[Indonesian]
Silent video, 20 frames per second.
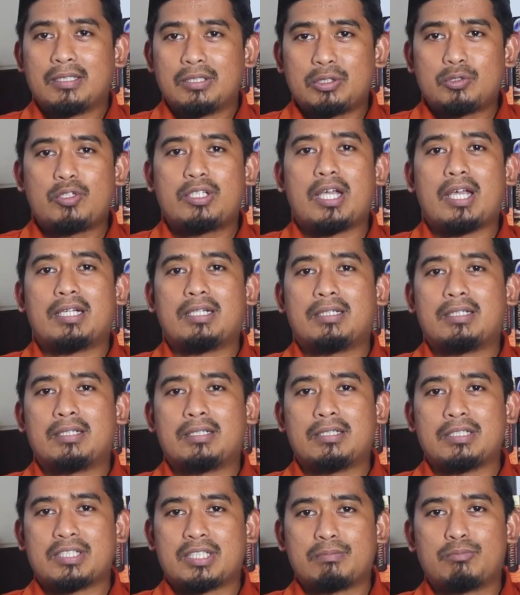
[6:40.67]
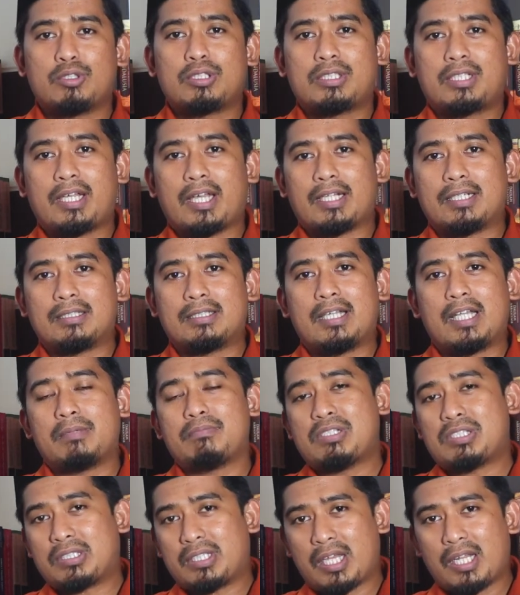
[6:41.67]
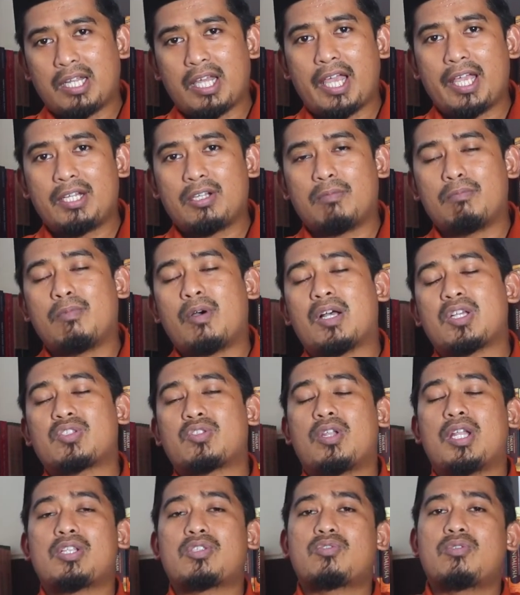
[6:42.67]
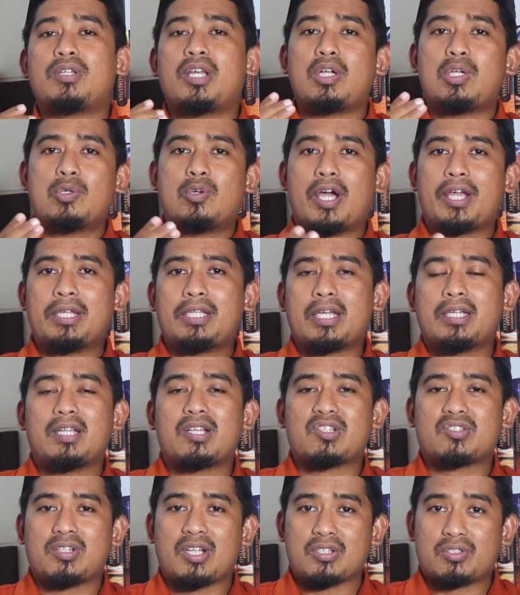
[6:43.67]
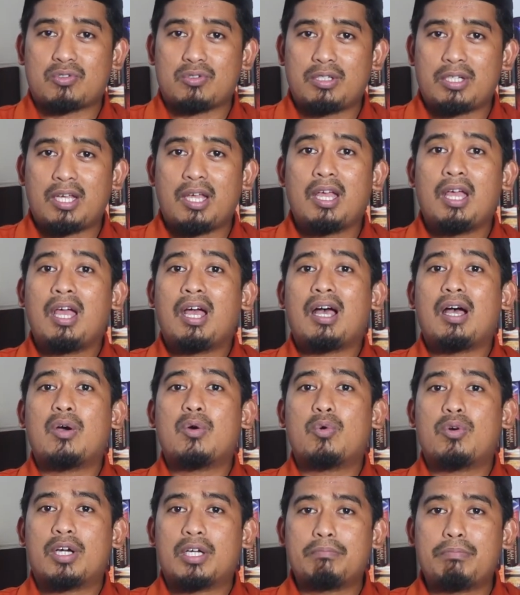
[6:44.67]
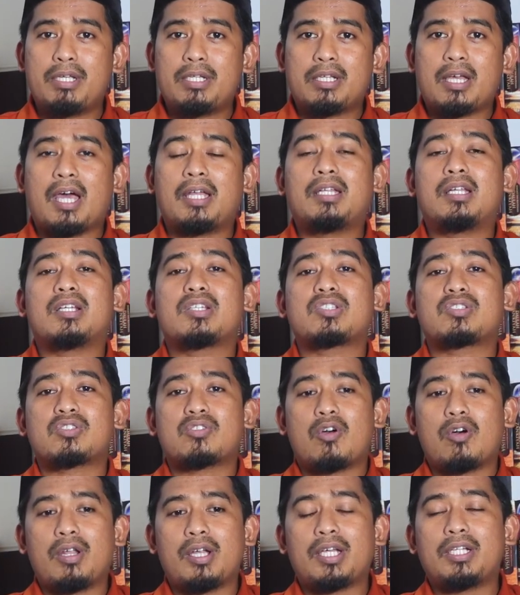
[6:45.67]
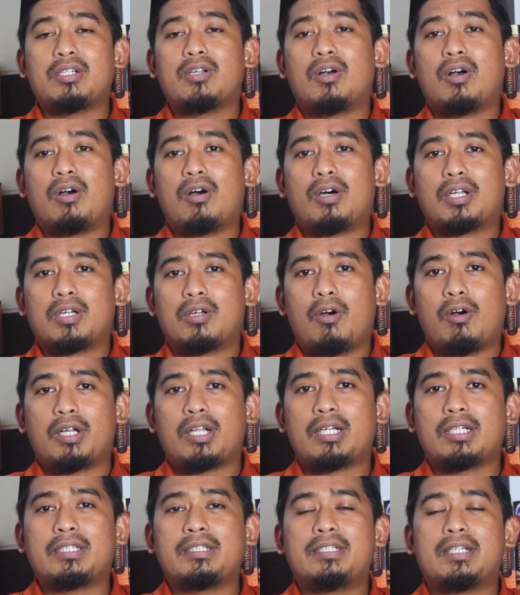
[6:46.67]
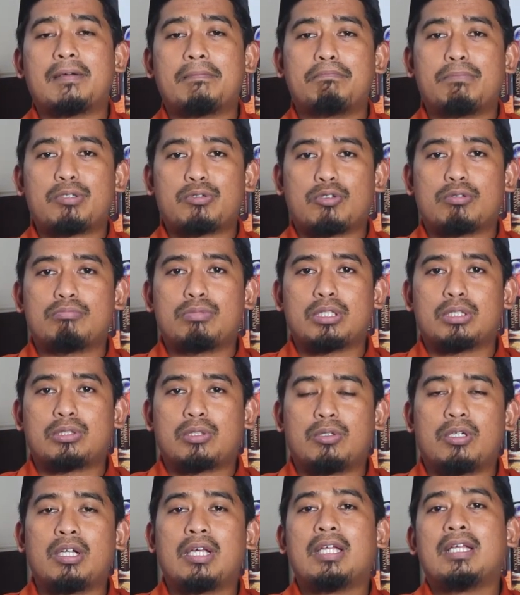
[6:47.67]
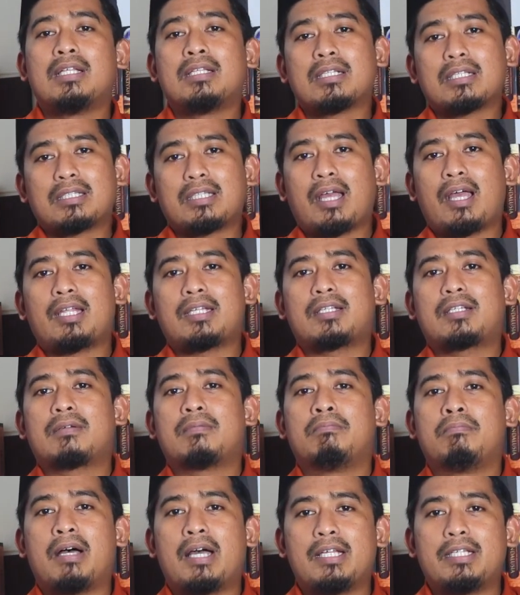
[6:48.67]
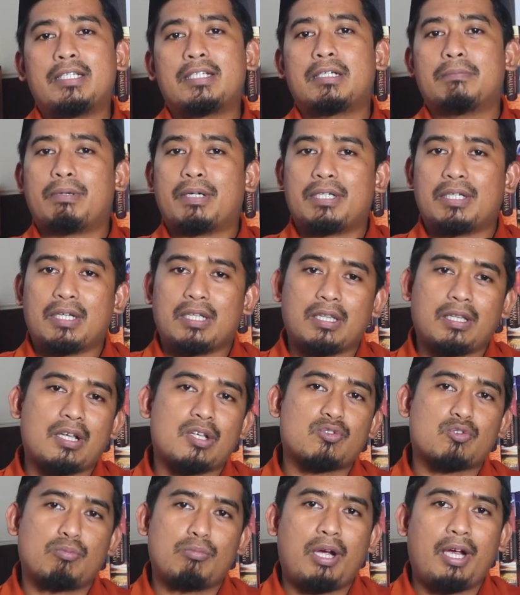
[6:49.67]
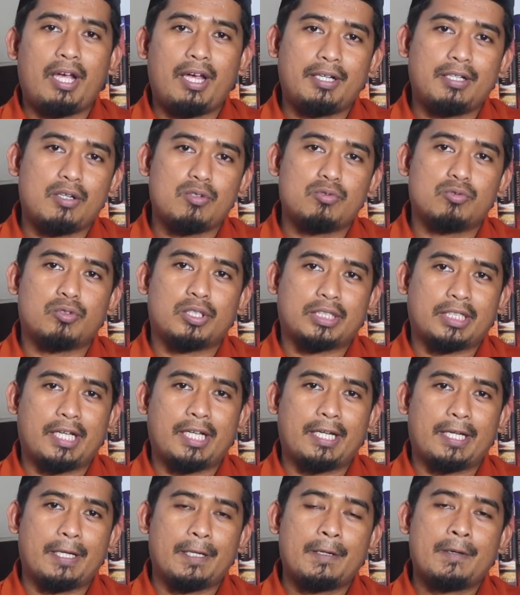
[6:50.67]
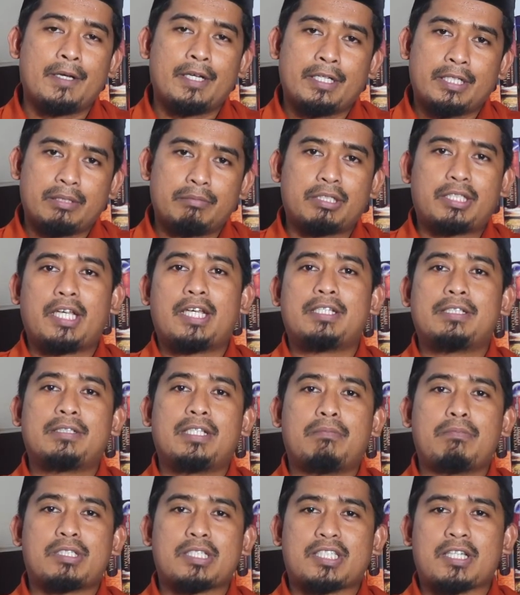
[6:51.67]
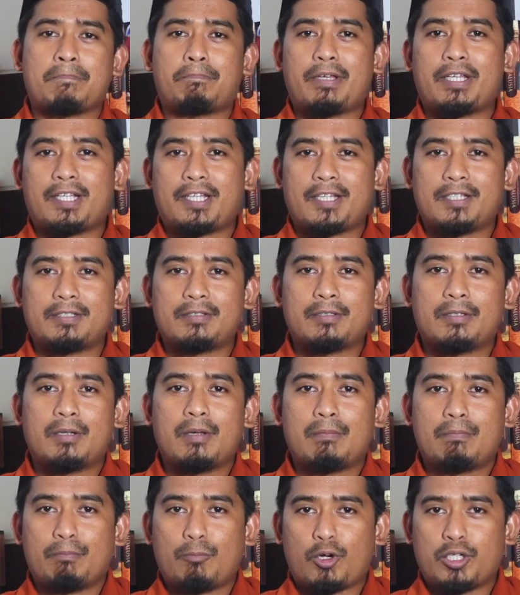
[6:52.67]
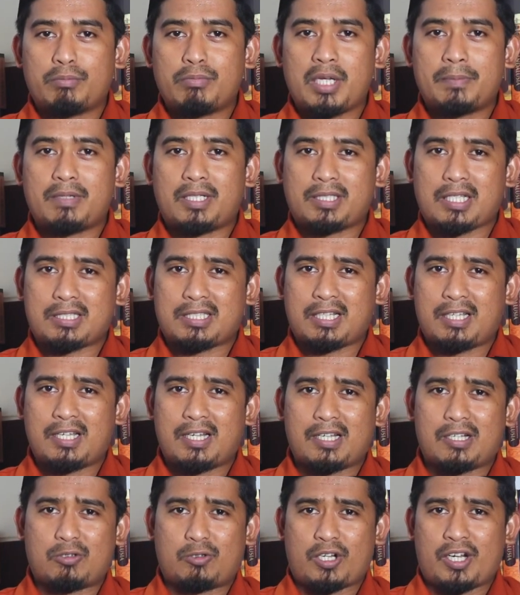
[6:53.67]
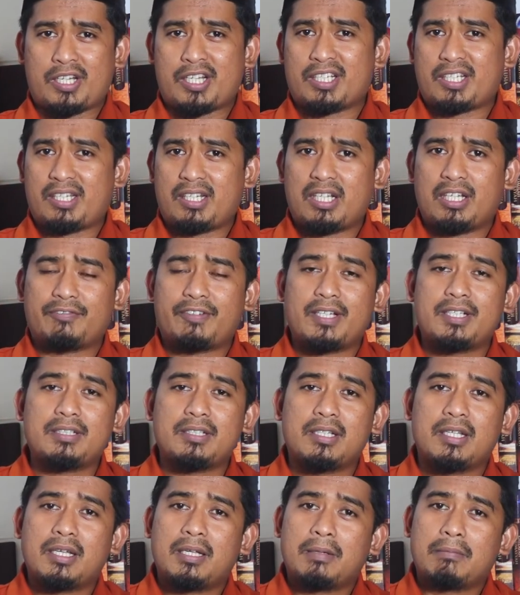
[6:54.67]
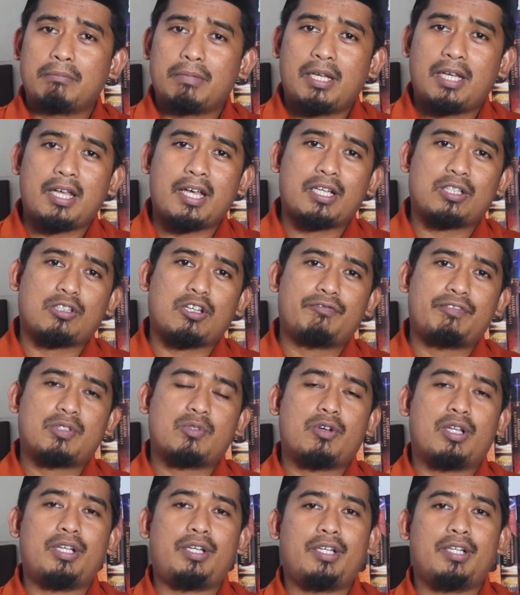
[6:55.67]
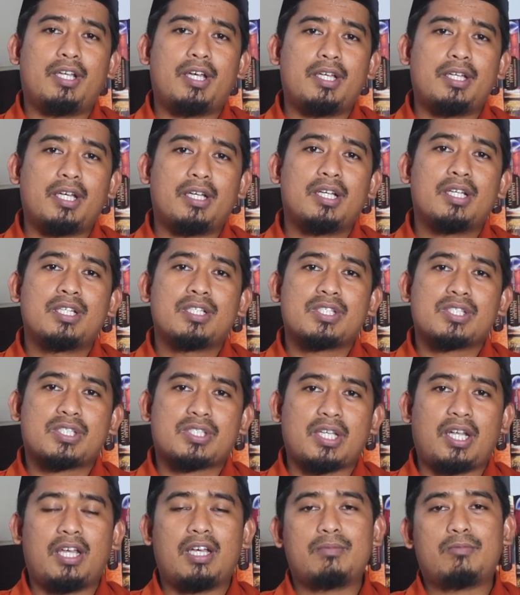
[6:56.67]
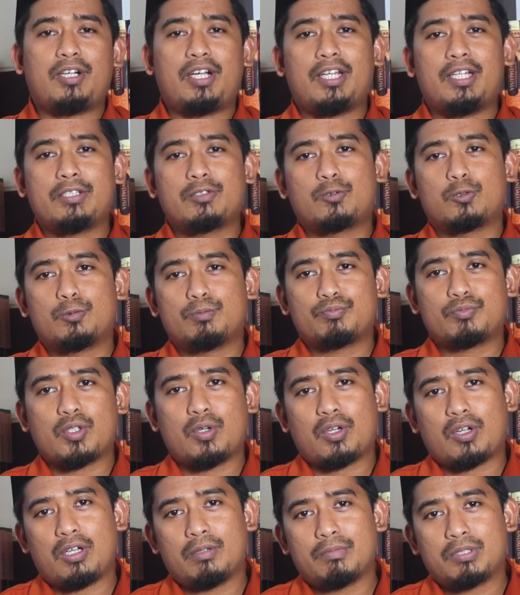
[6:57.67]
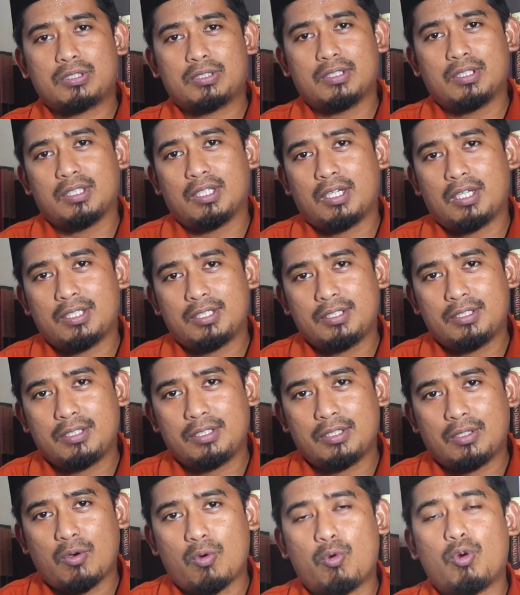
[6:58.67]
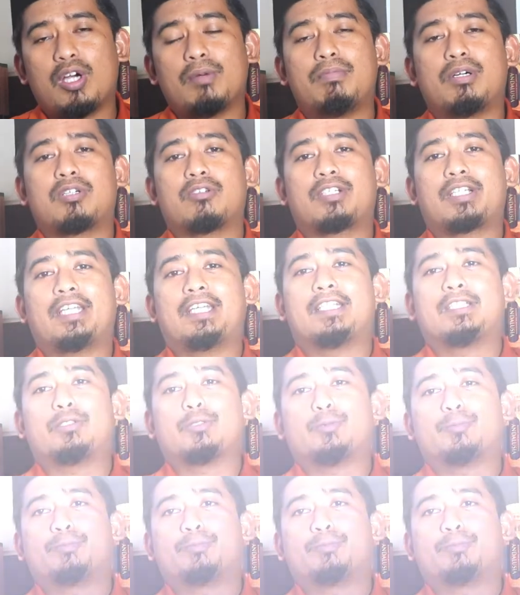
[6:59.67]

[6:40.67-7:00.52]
juga disebutkan dalam istilah lain bahwa sholat sunnah duha ini adalah sholat sunnah awabin adalah sholat orang-orang yang betul-betul taat kembali kepada Allah Subhanahu wa taala. Demikian yang bisa saya sampaikan. Mohon maaf atas segala kurangnya khilafan. Billahi taufik wal hidayah. Assalamualaikum warahmatullahi wabarakatuh.